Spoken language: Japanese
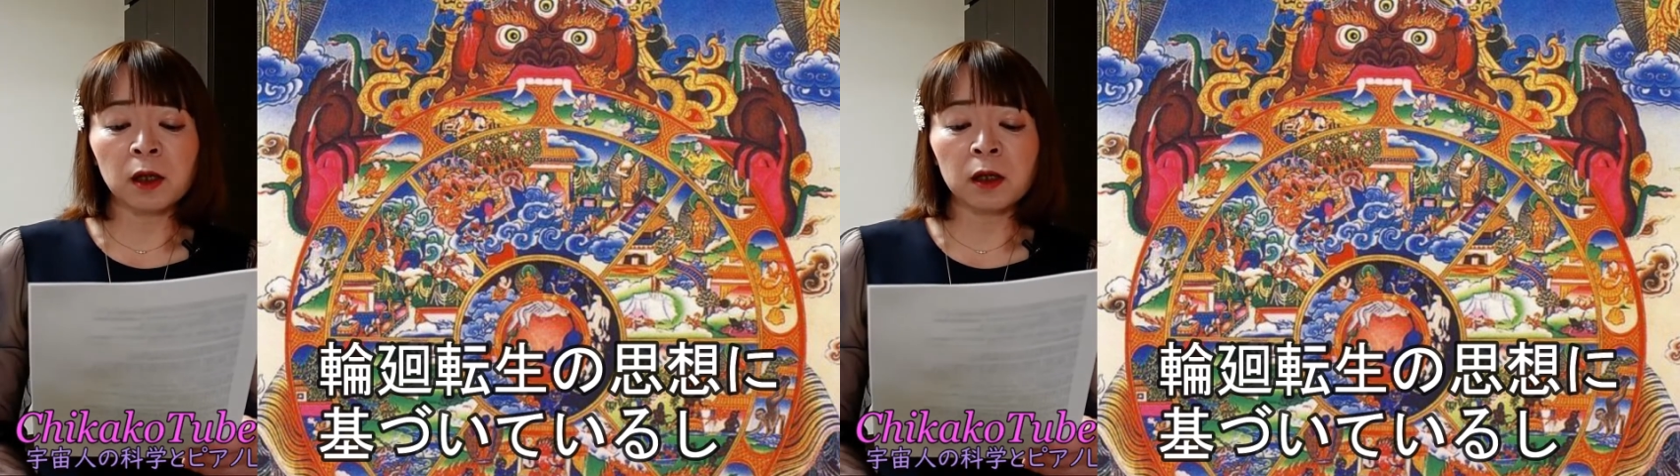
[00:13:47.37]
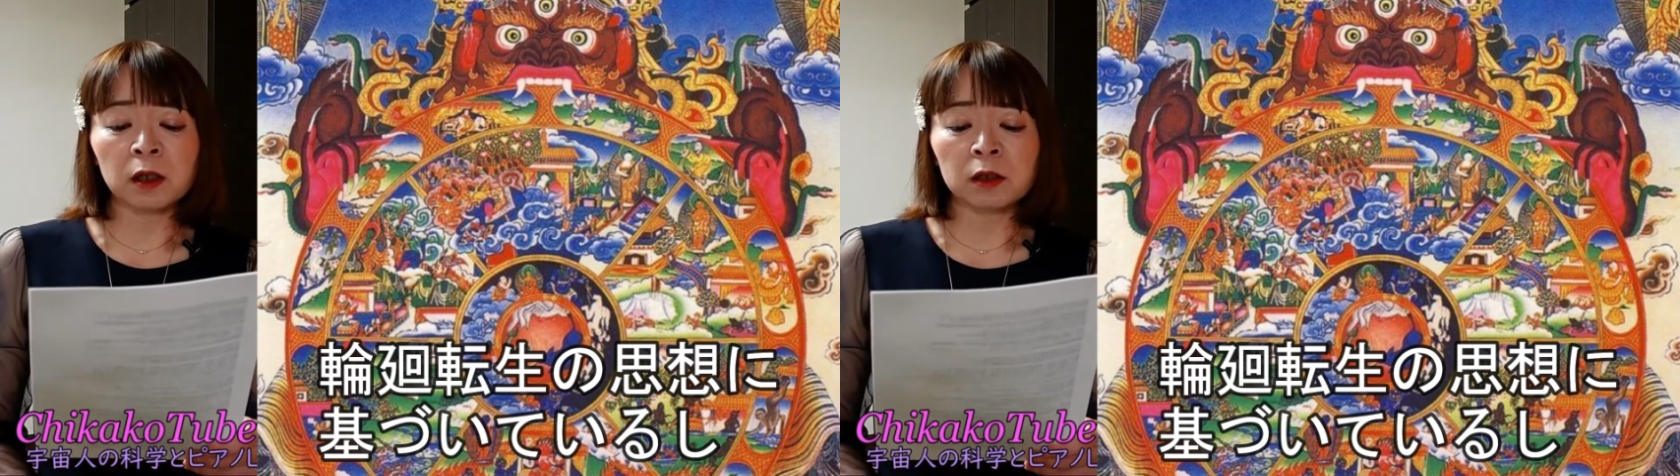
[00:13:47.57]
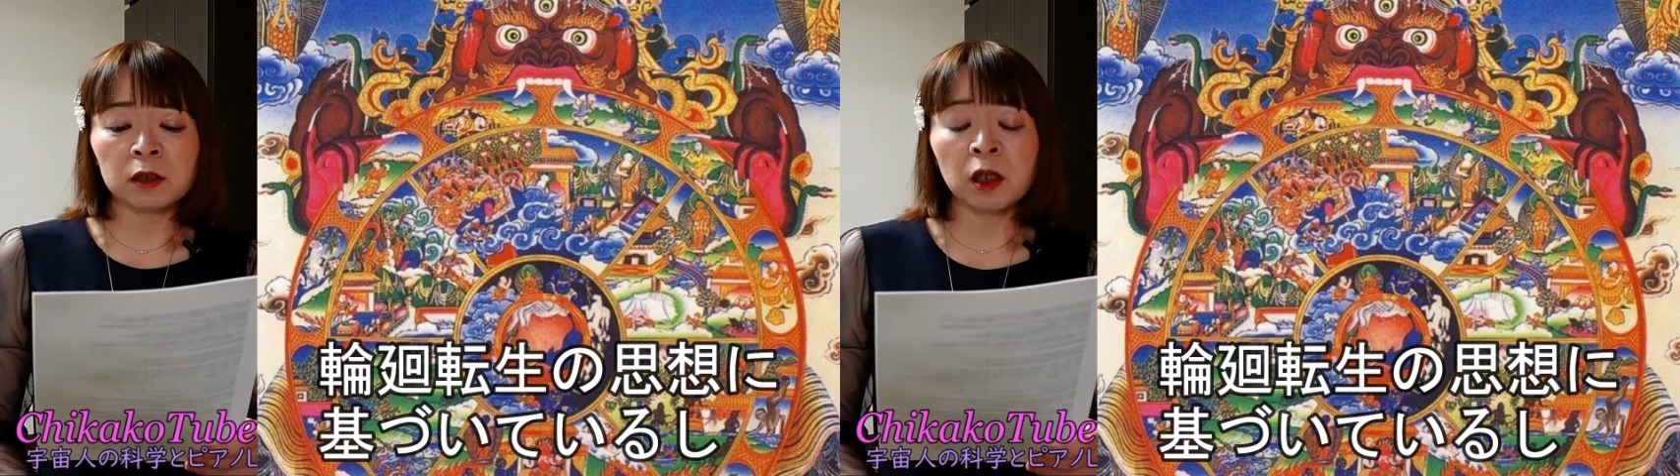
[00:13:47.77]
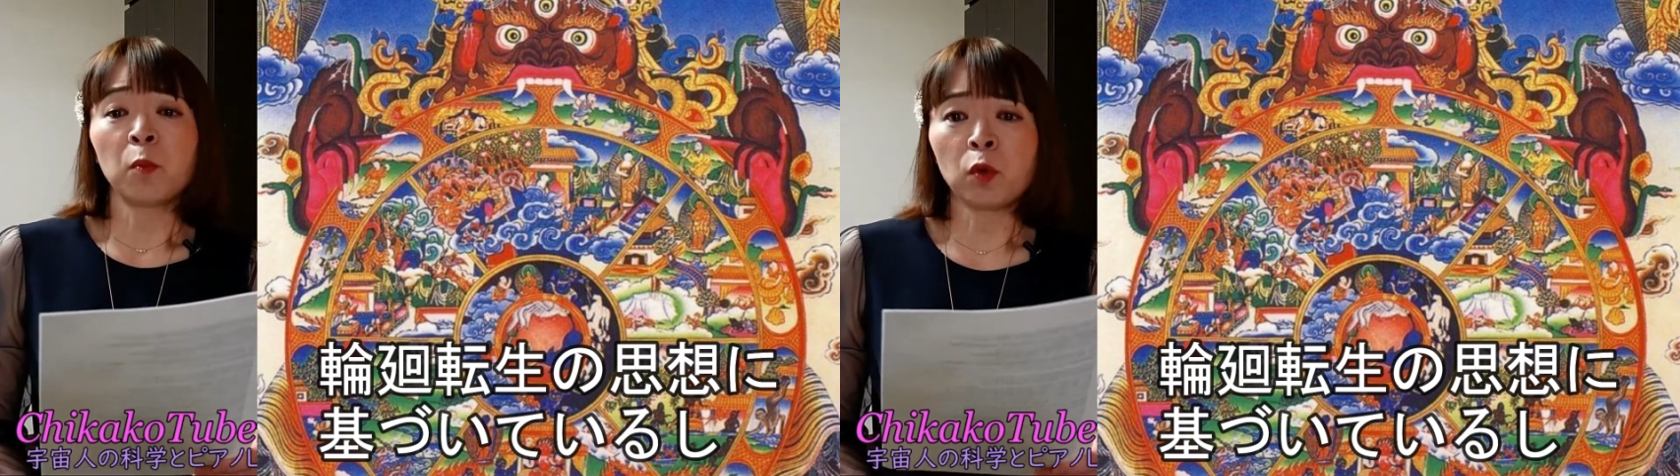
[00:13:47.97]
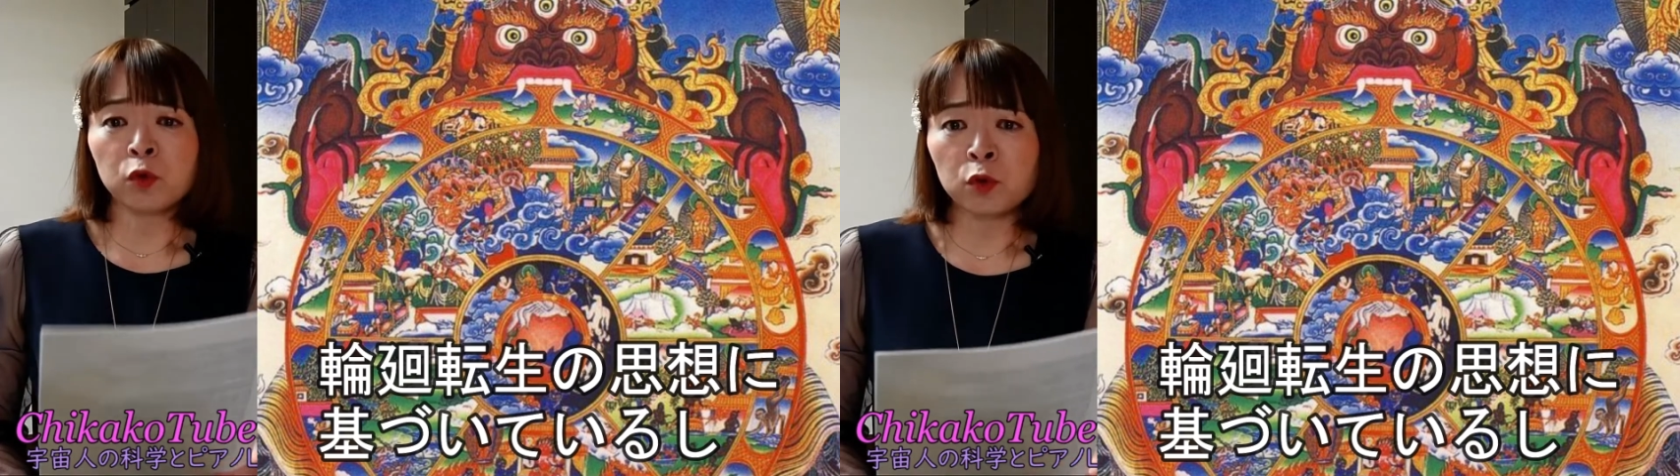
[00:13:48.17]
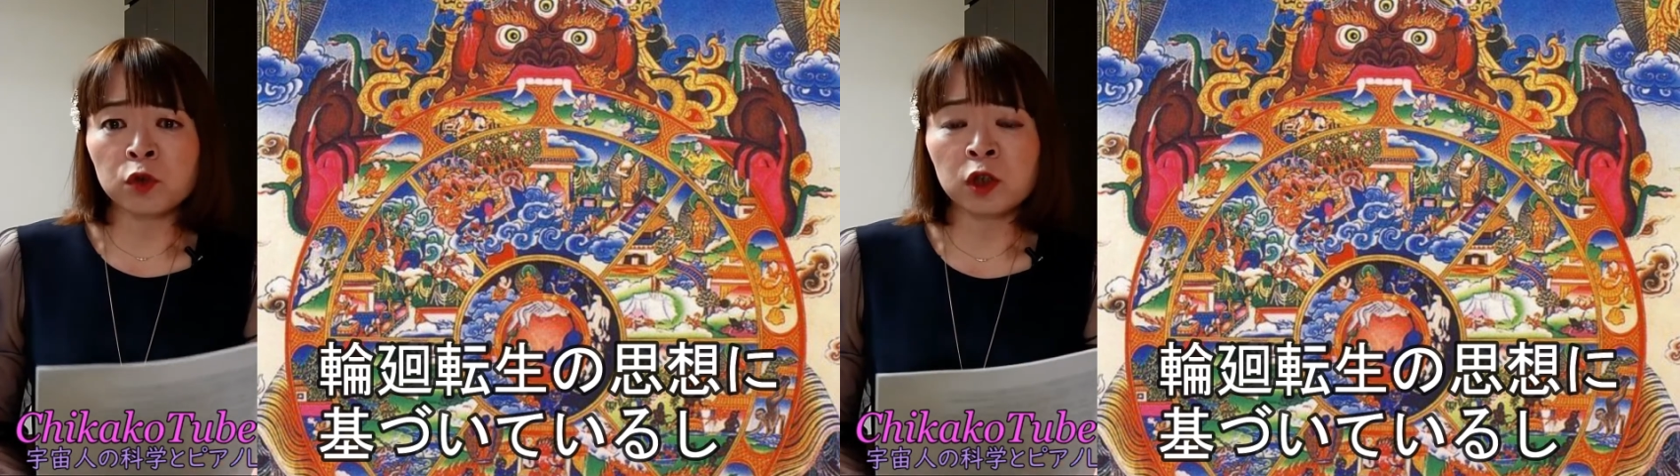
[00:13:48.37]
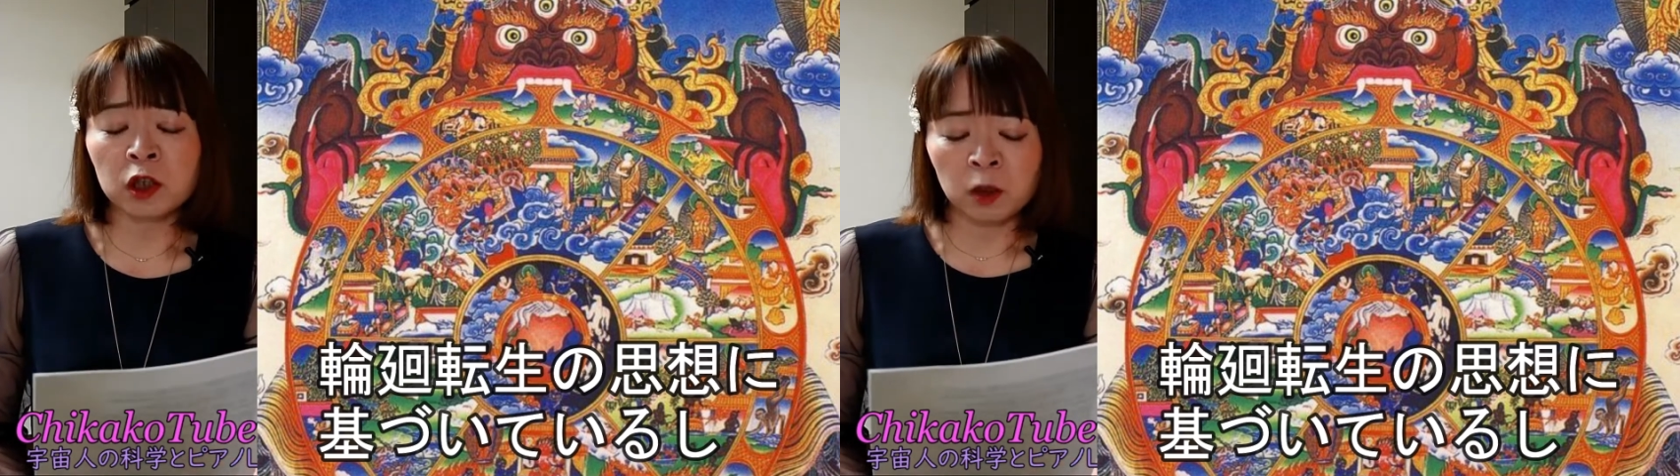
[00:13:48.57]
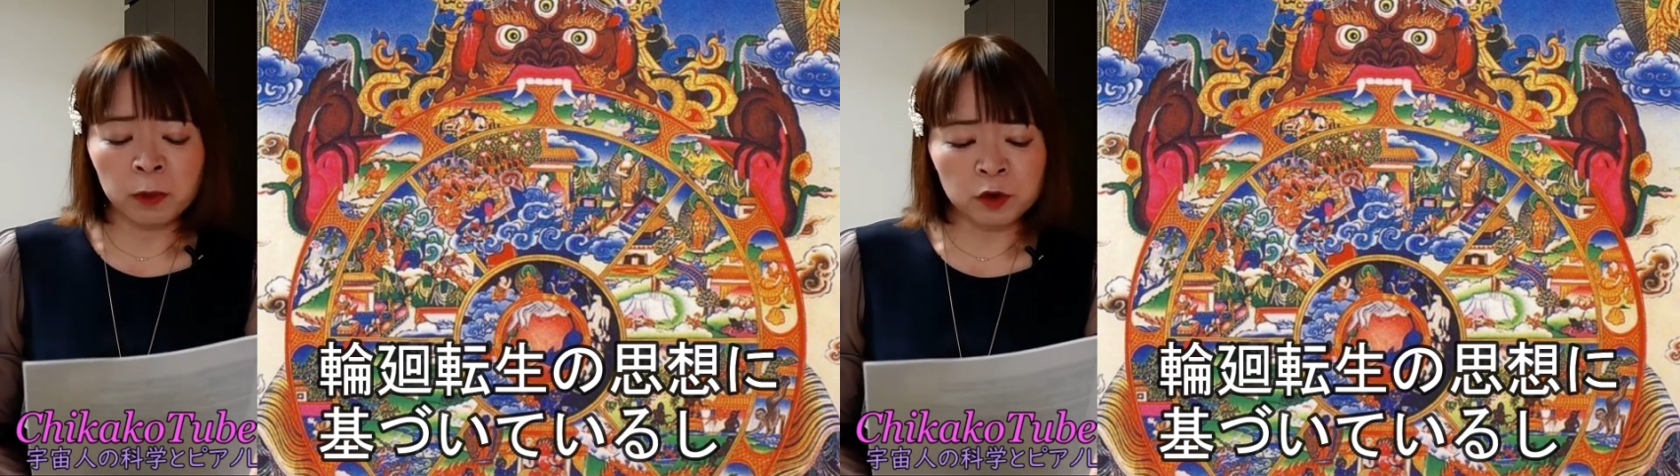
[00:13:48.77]
え方に基づい
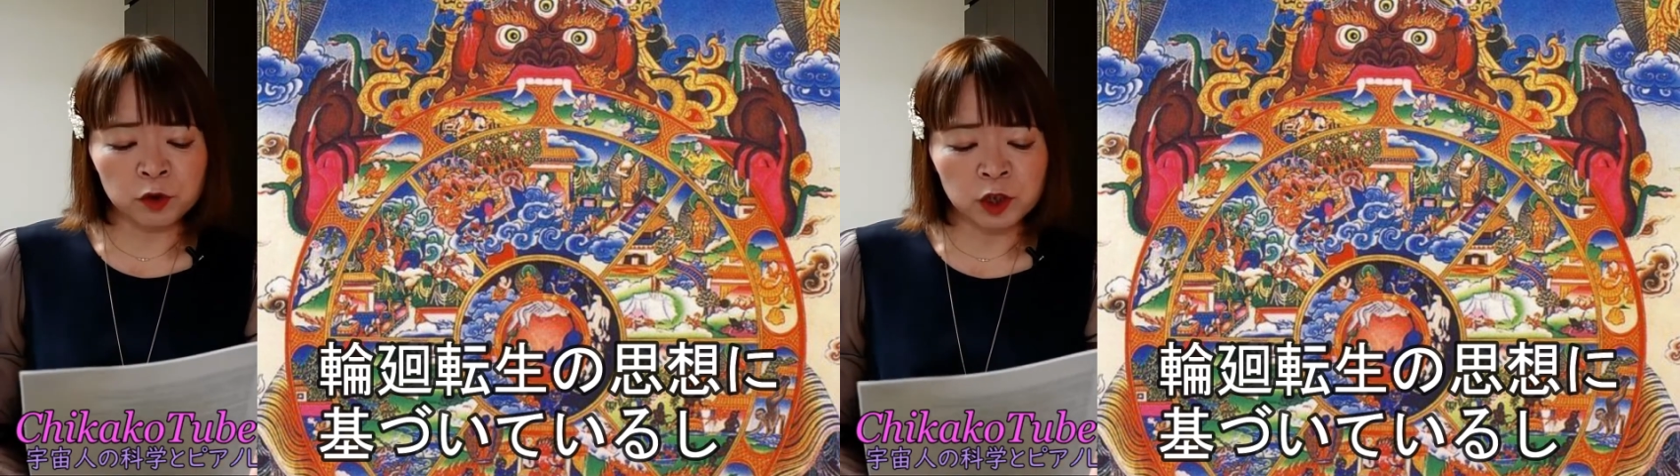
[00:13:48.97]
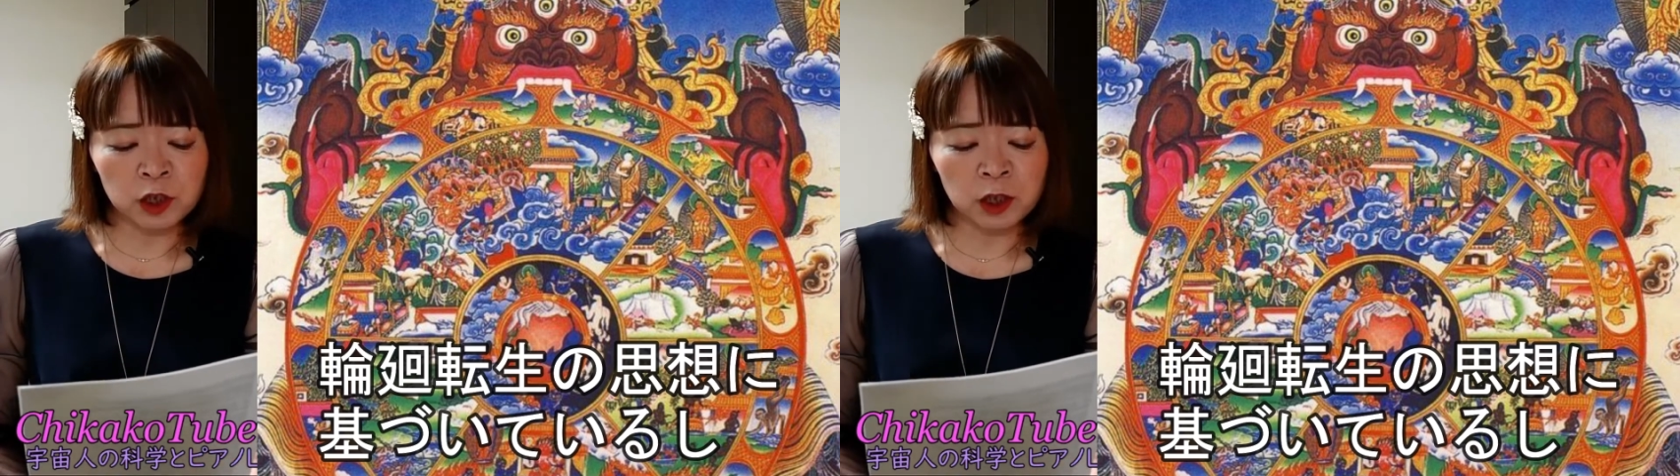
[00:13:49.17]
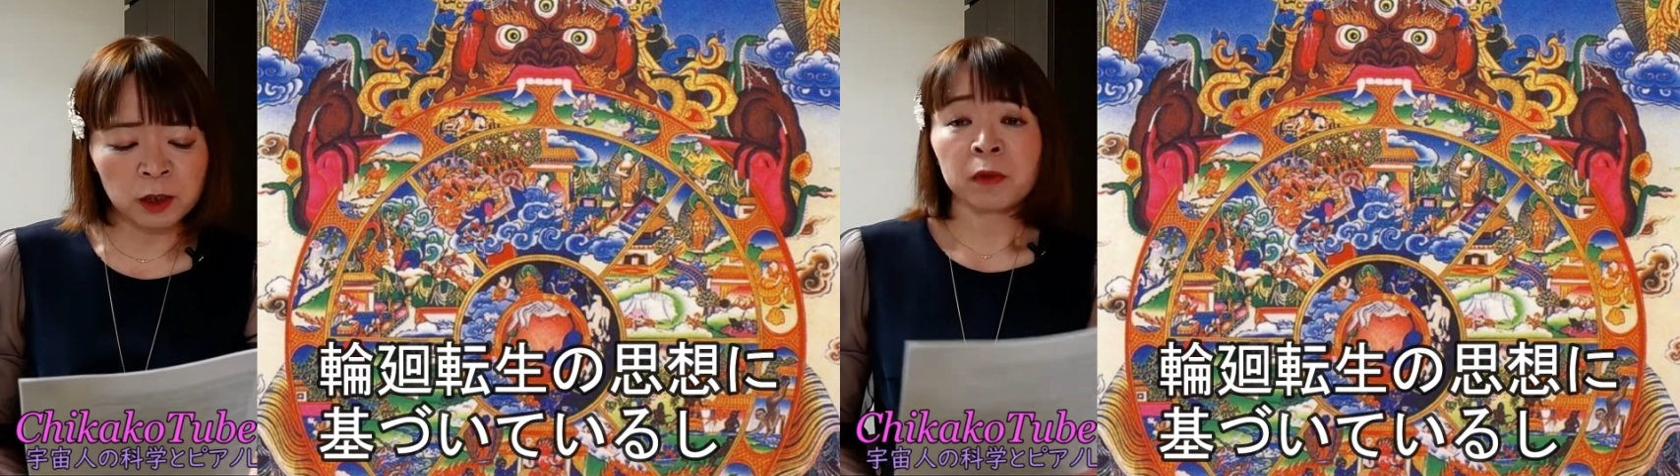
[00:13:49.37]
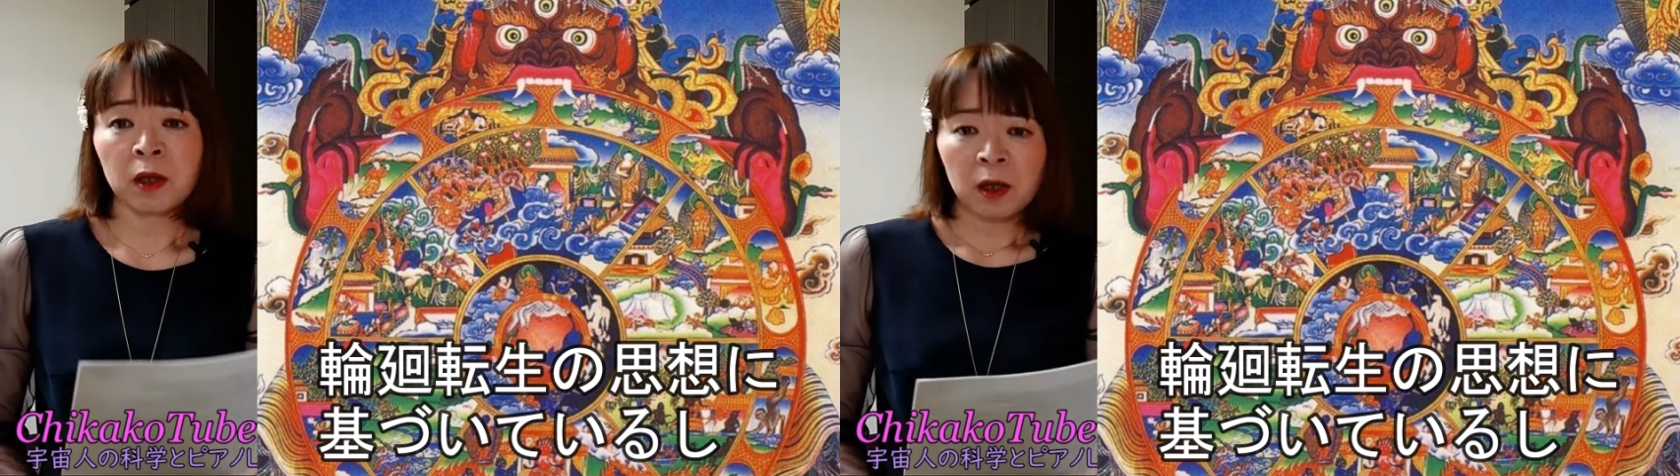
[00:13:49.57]
ていますし、